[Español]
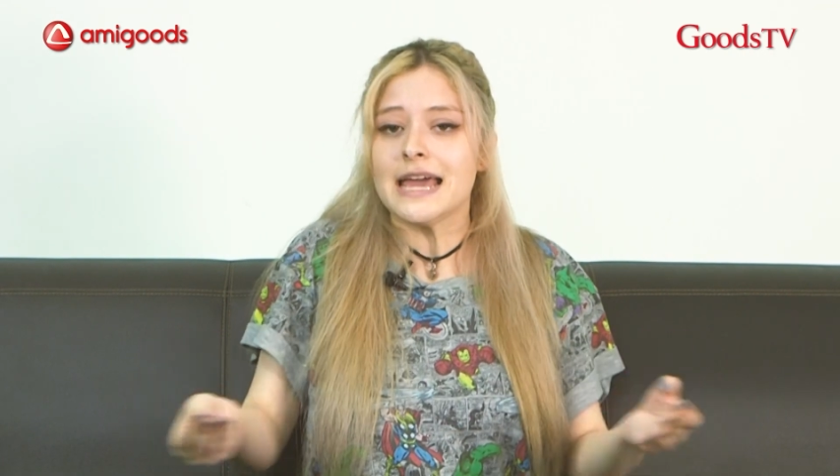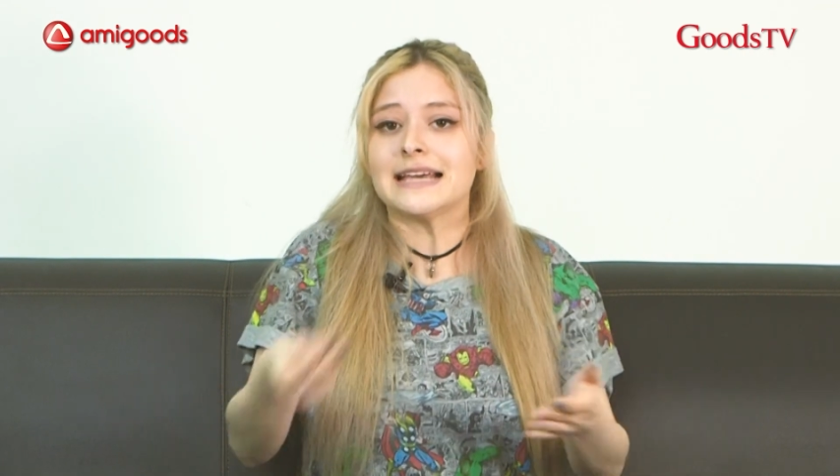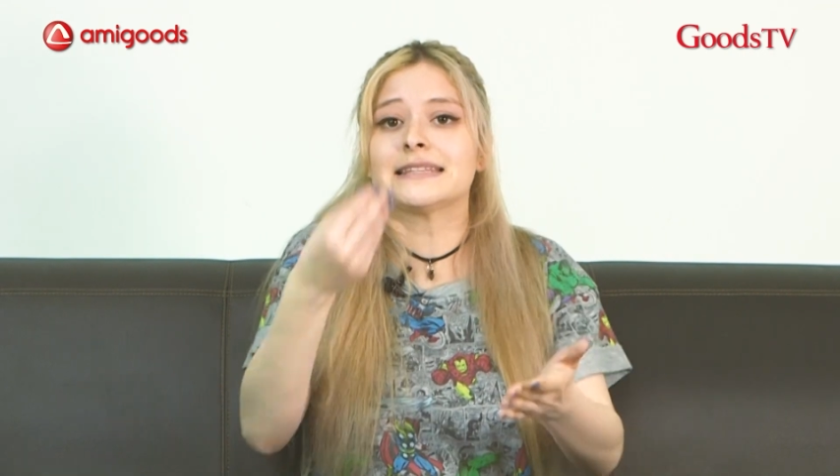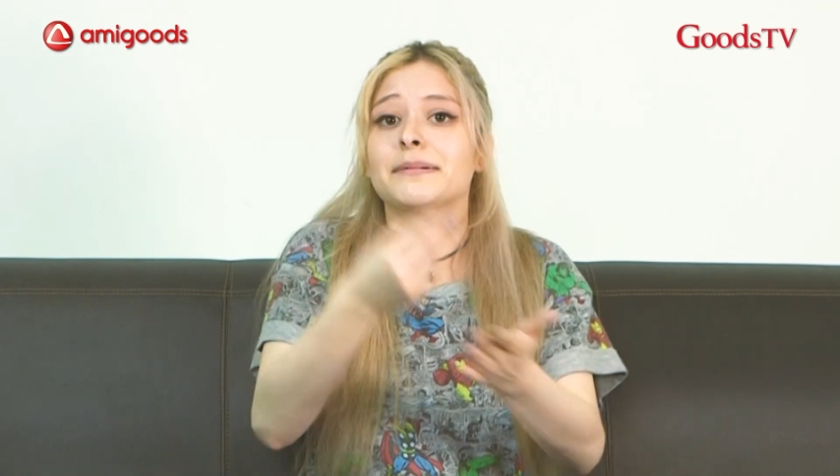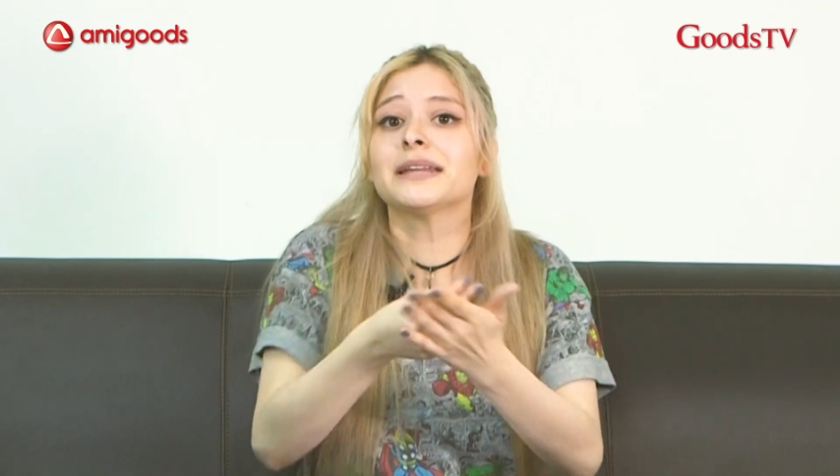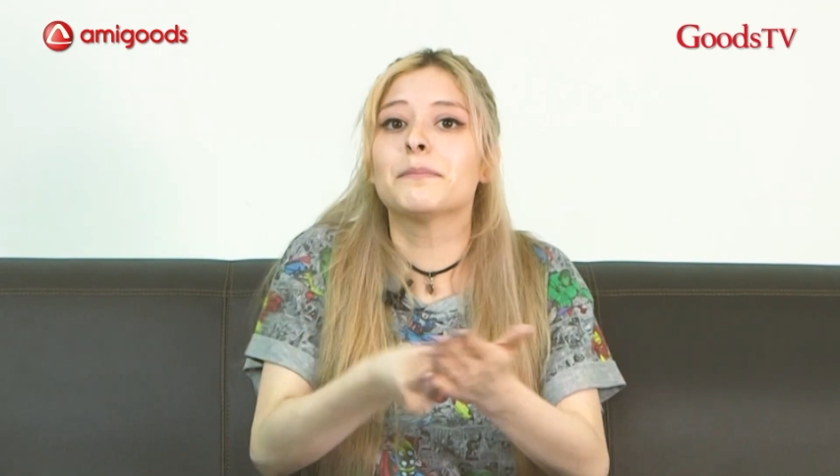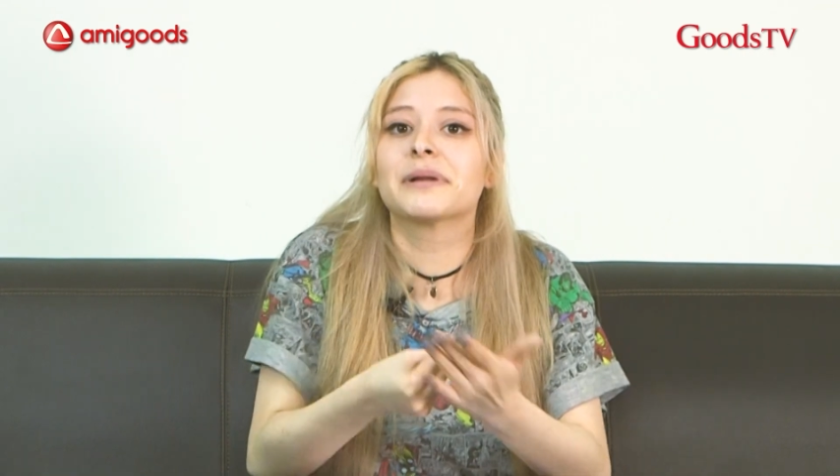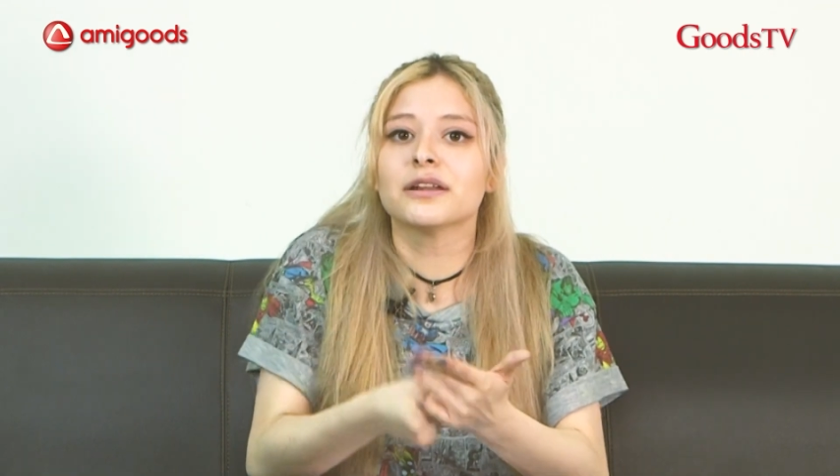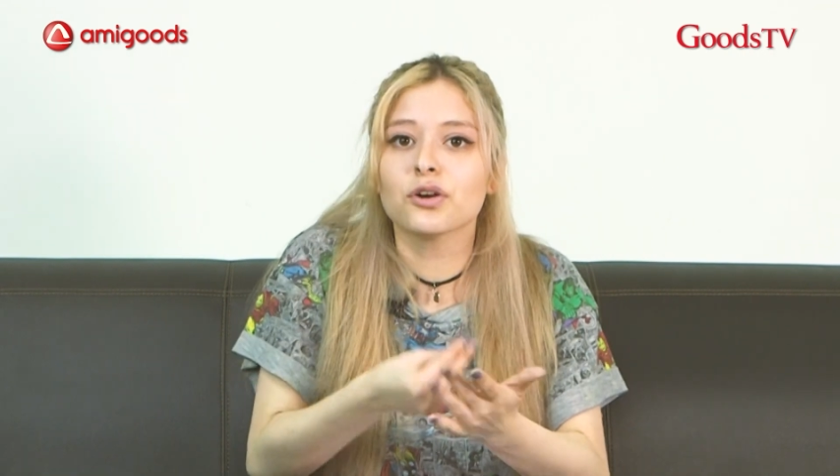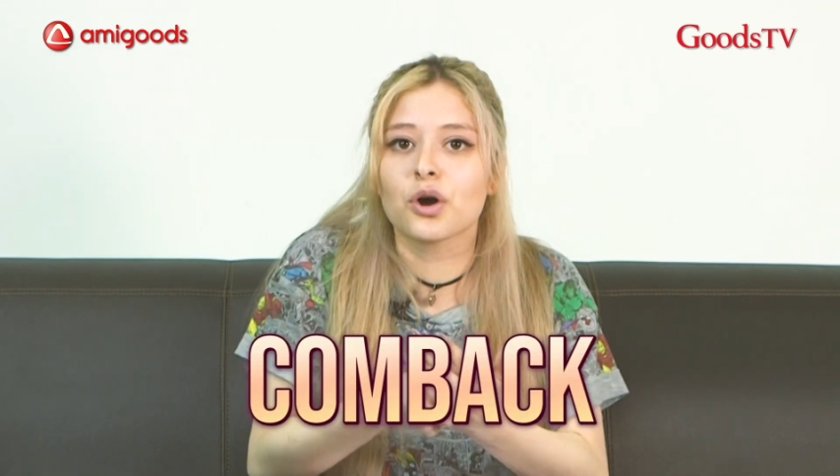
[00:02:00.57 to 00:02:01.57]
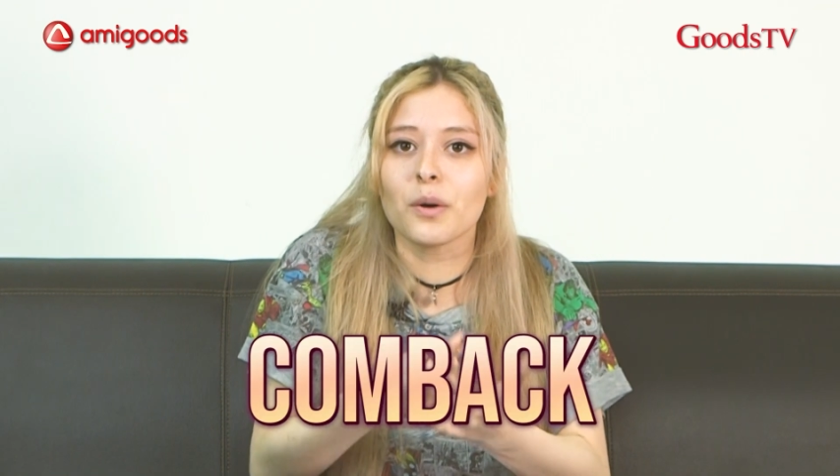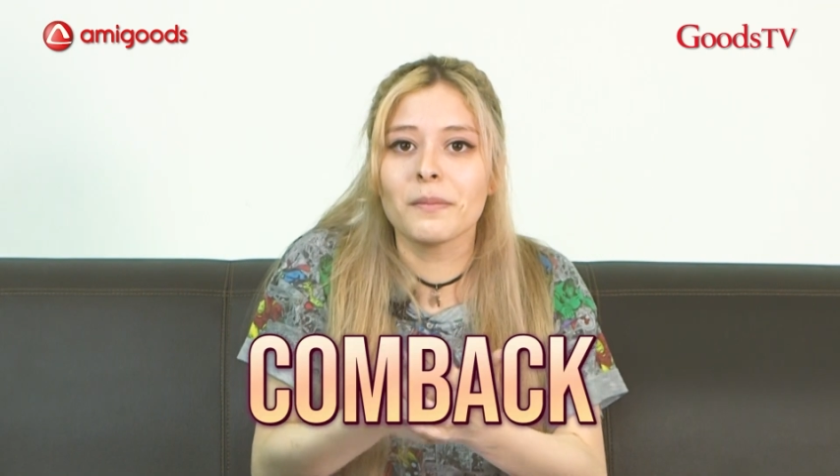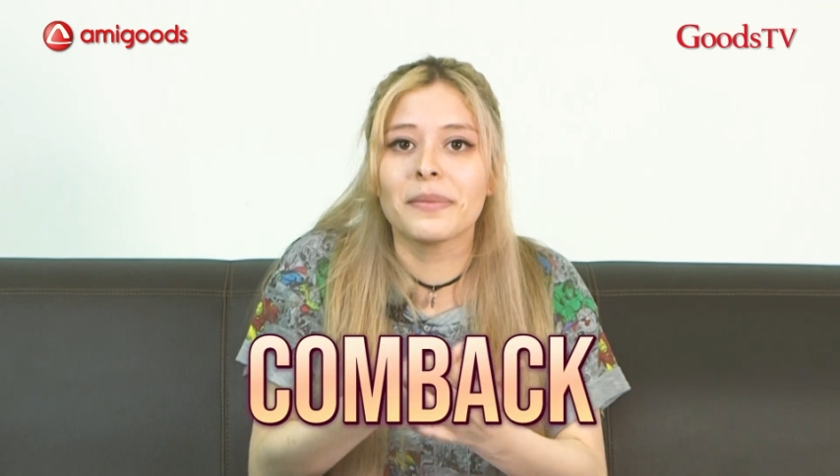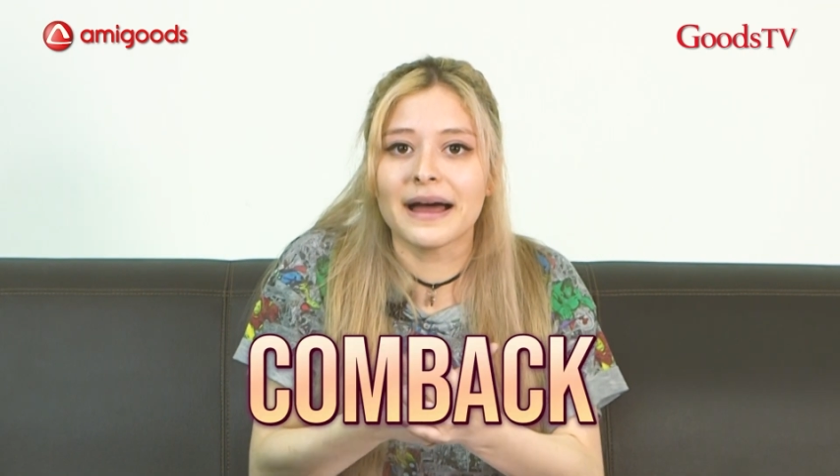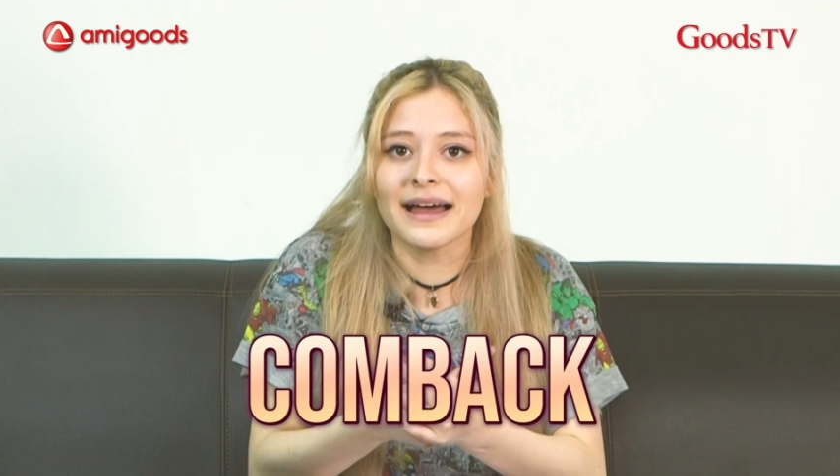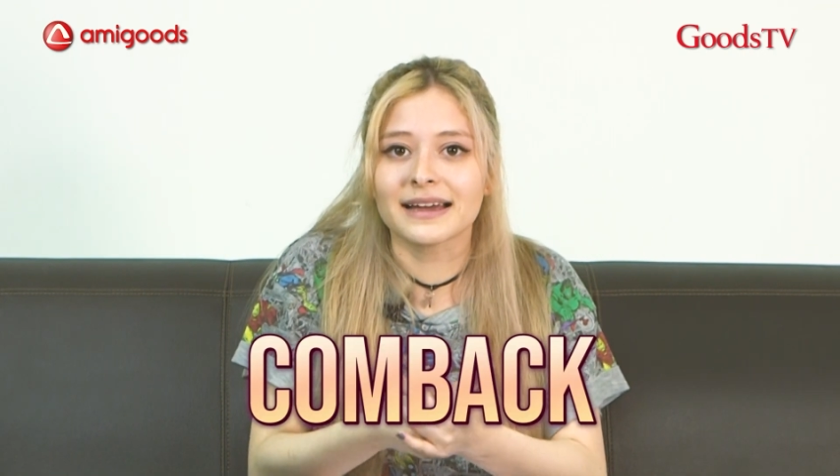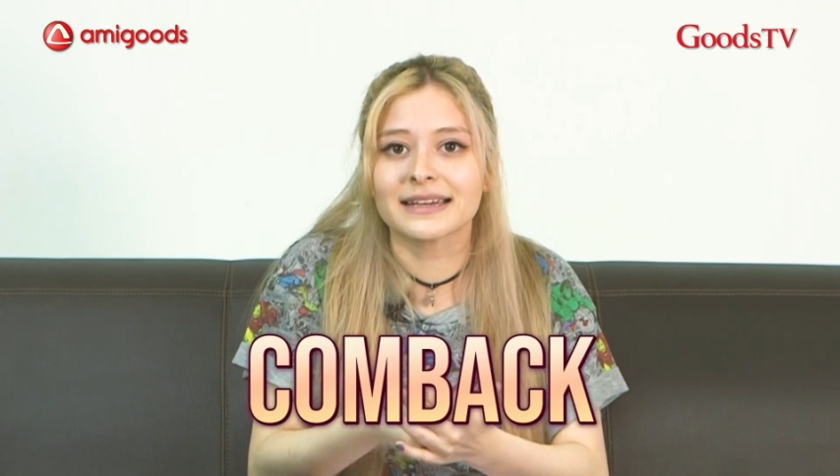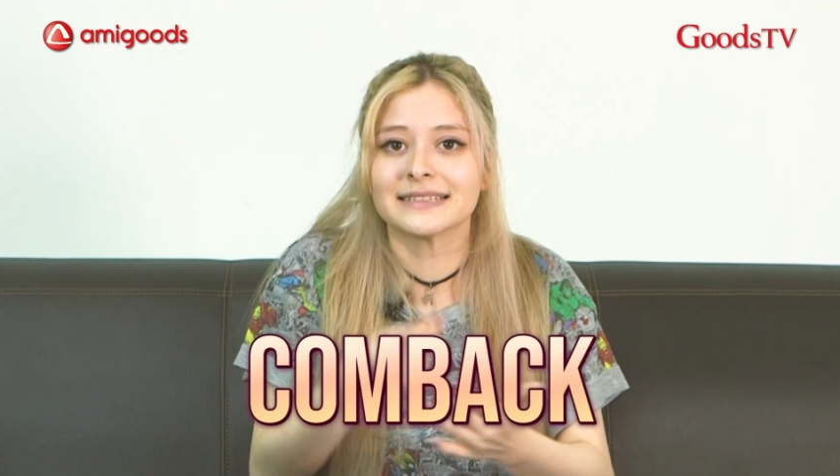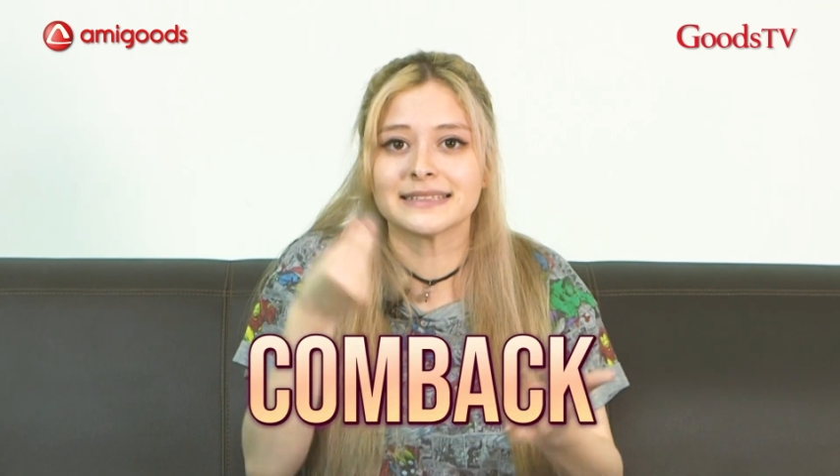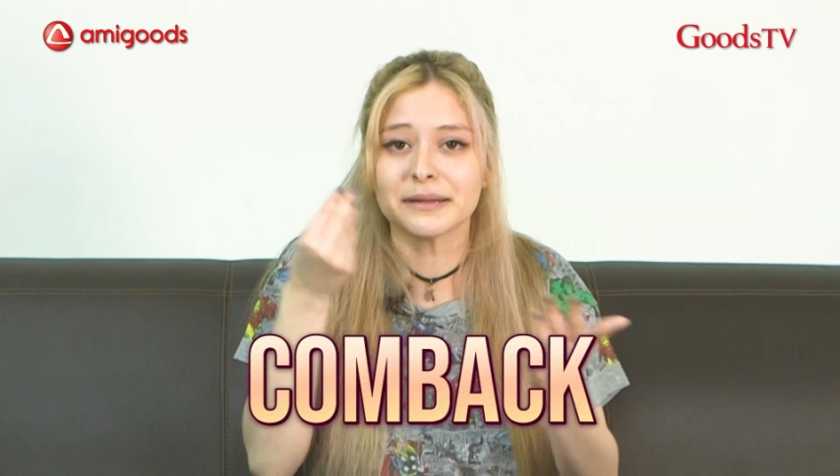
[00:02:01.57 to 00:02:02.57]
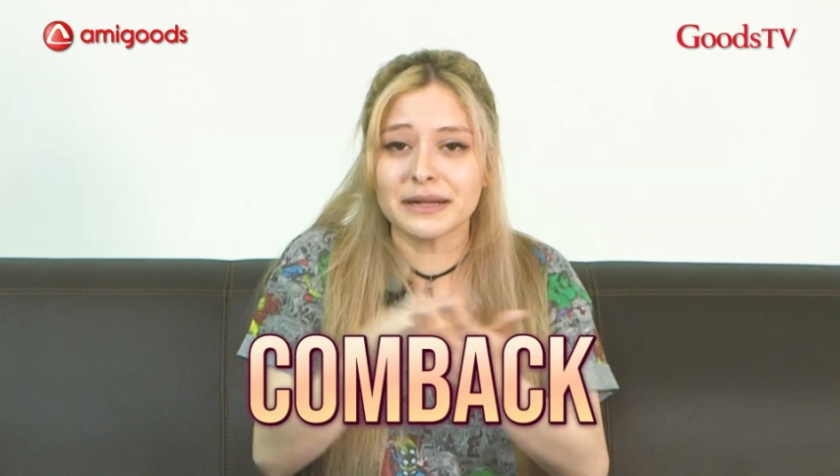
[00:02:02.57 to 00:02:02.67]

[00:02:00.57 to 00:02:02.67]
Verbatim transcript: estaban en pleno comeback, estaban